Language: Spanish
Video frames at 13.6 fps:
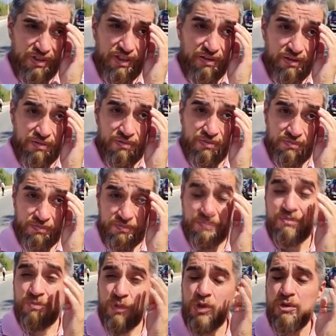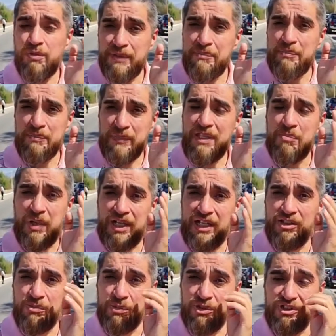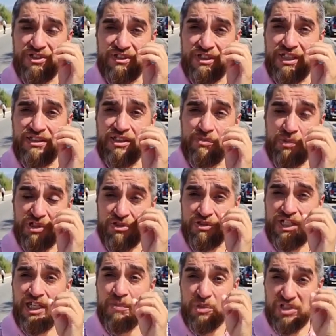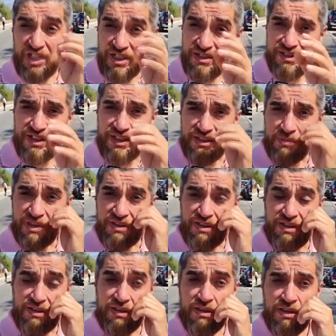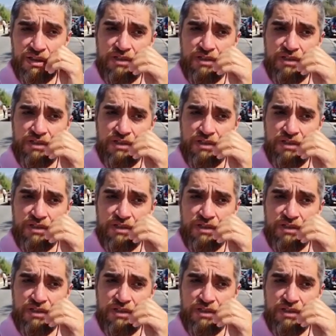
eh, muy buen, bien pagado porque se trata de personas especializadas, ¿me entiendes?